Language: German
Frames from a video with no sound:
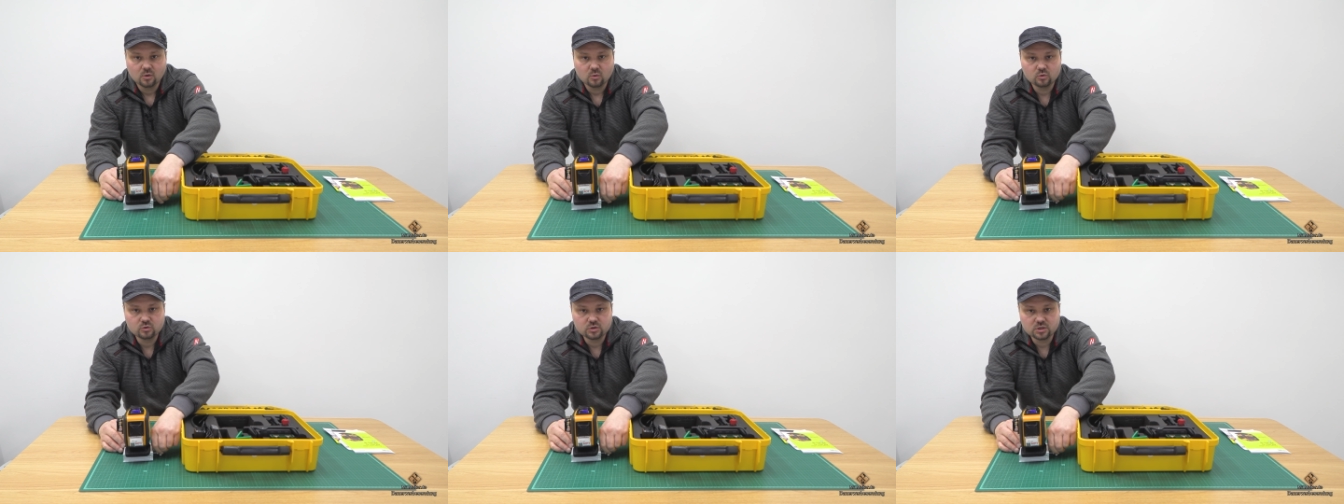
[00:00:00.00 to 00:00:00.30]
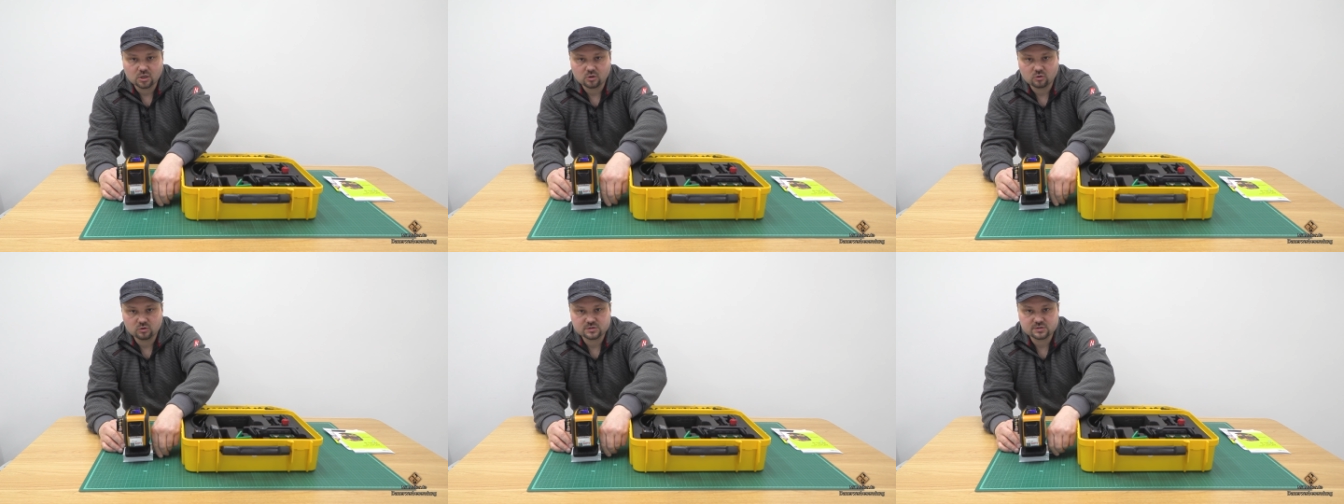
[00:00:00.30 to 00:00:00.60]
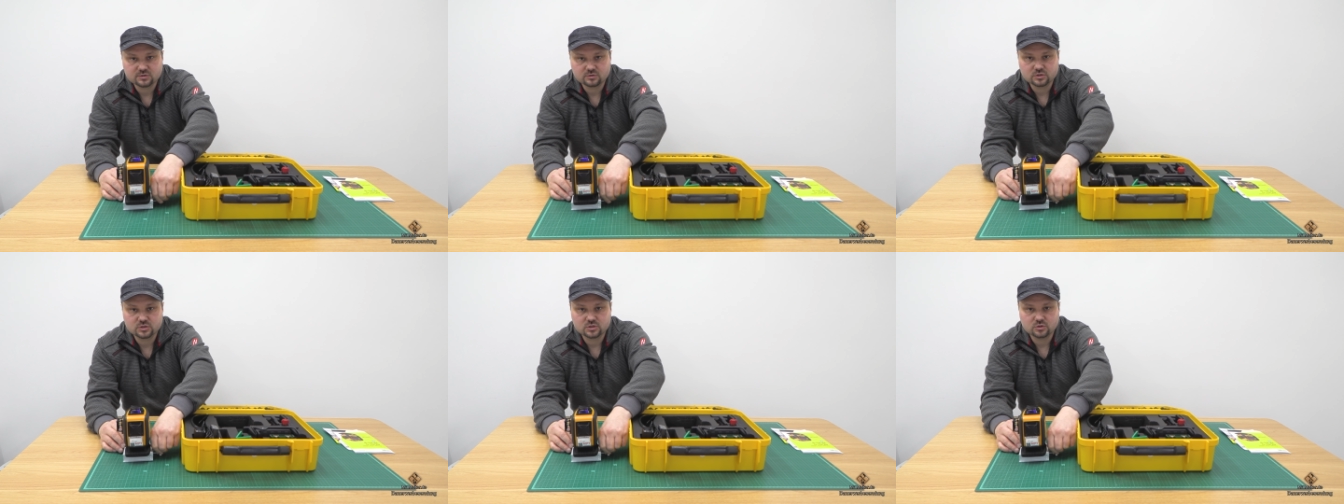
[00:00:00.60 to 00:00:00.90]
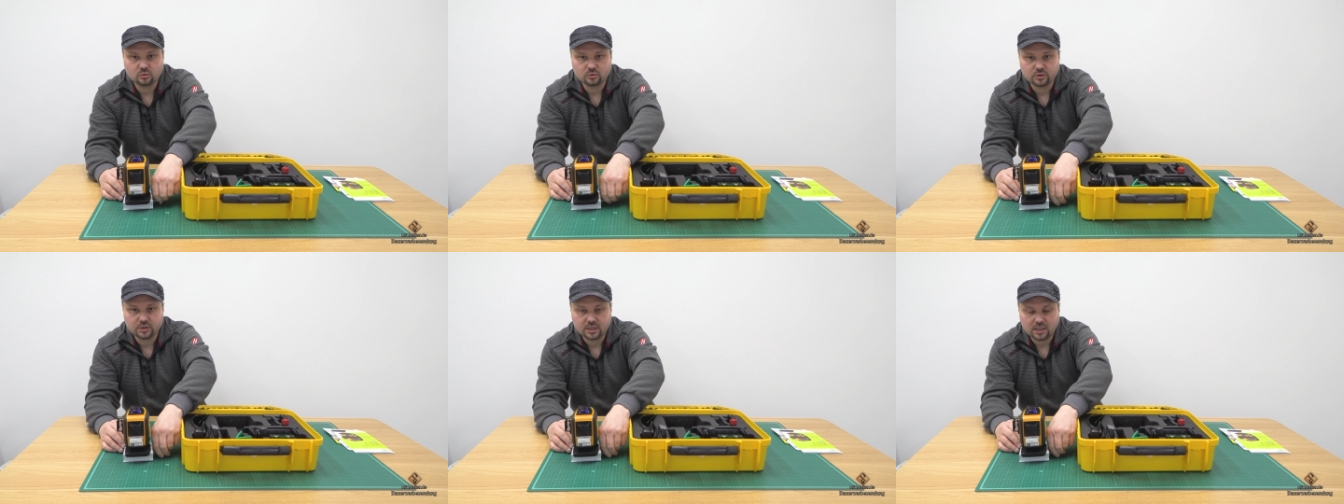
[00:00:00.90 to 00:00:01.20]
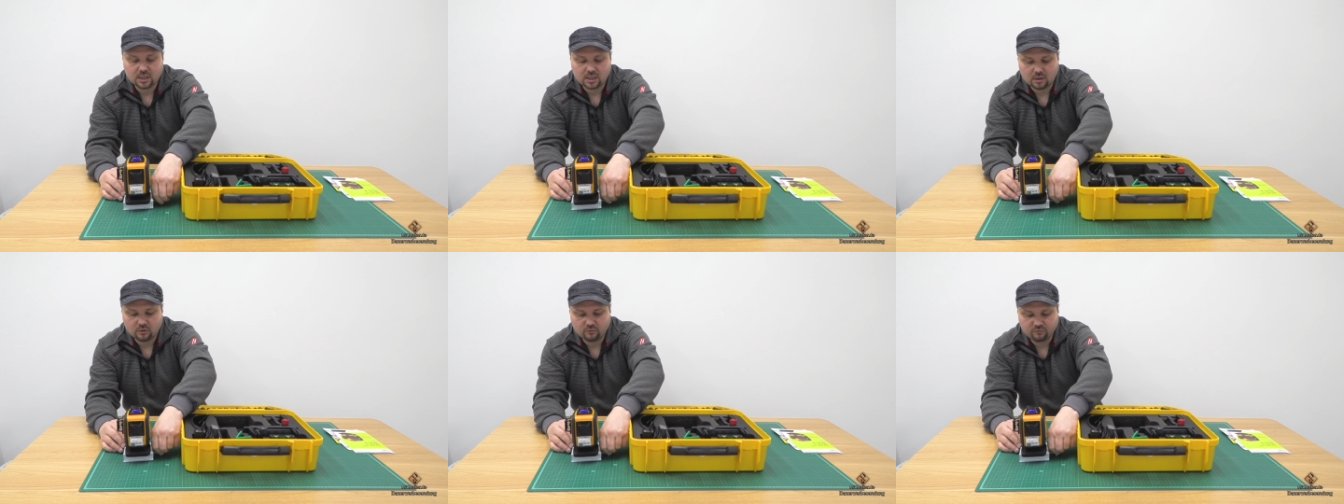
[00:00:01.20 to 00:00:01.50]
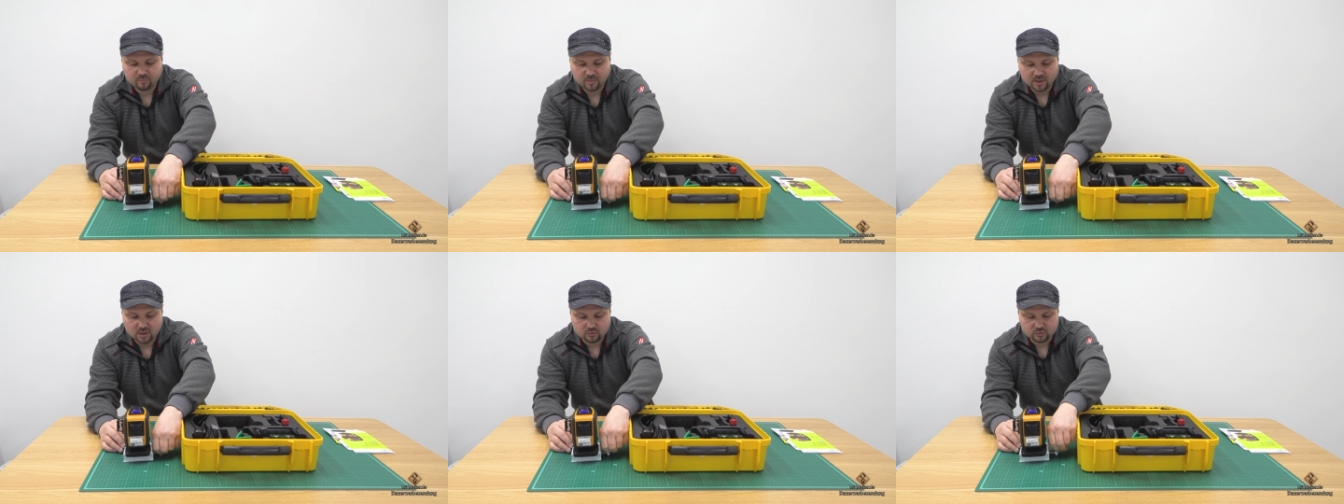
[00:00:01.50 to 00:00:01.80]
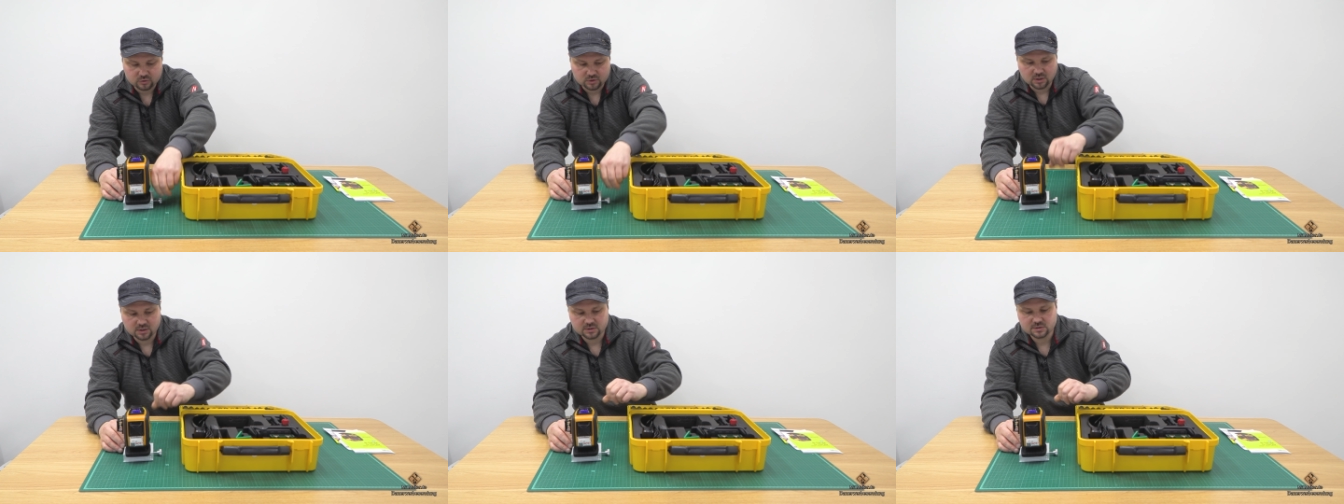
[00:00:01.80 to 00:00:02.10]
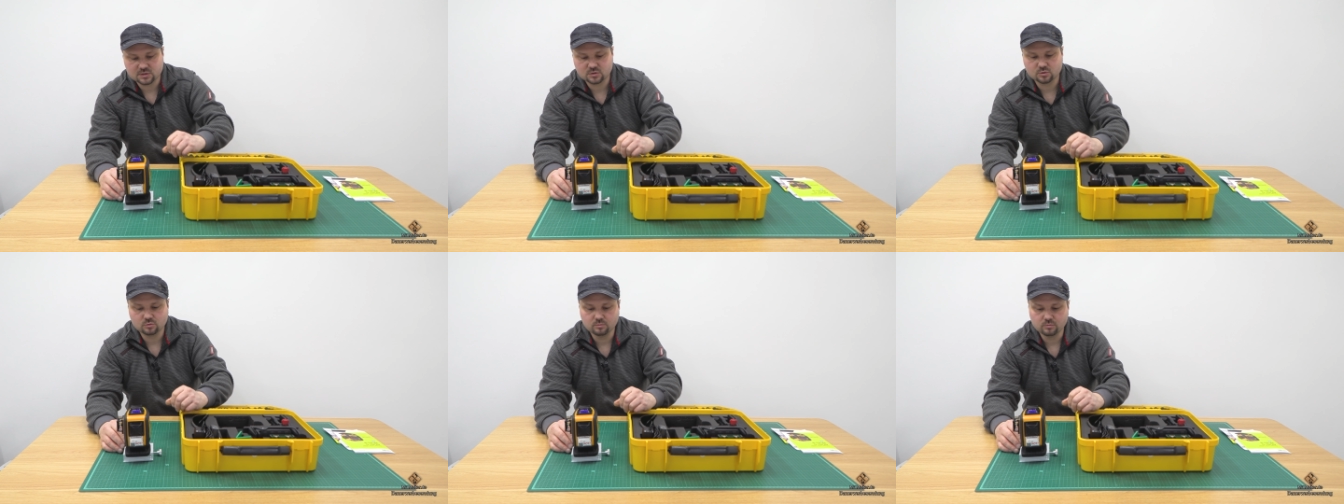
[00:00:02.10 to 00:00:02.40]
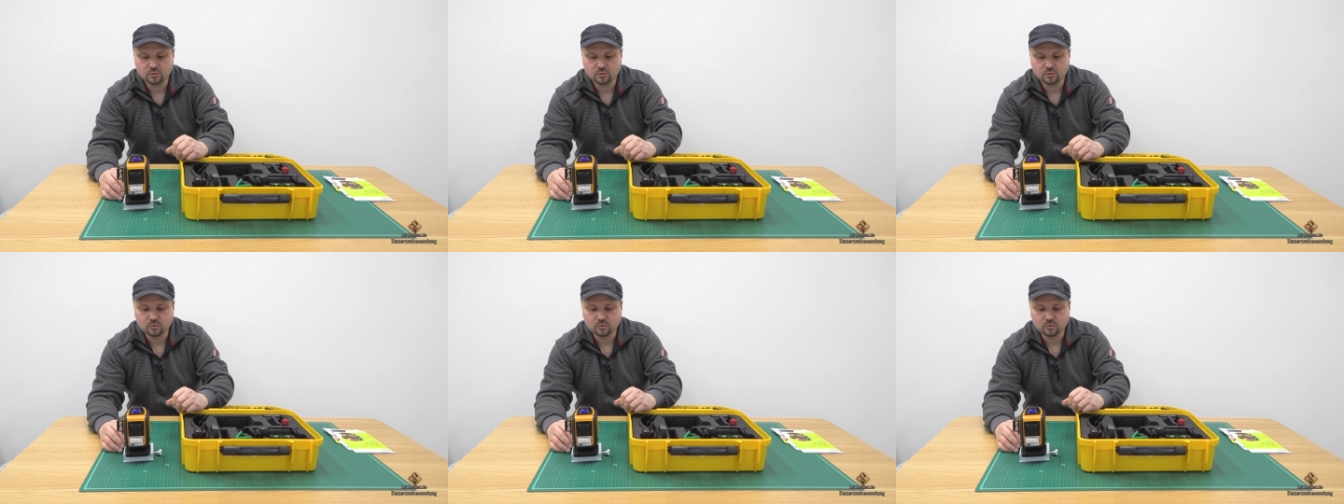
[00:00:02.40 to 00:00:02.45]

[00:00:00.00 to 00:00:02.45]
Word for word: Unterkonstruktionen aufbauen zu